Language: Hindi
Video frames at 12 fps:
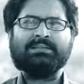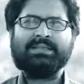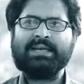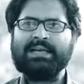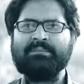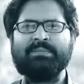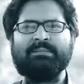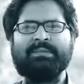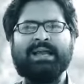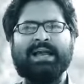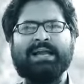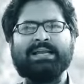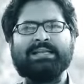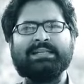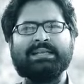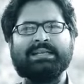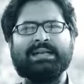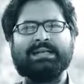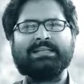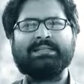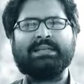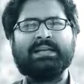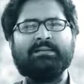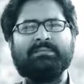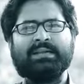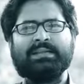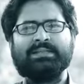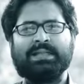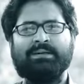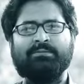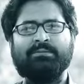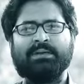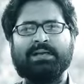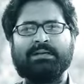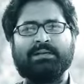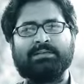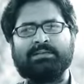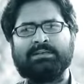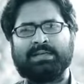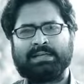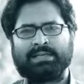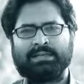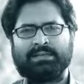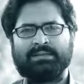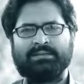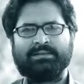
दिल्ली में मैं आके देखा कि दिल्ली में किताबों का कद्र नहीं है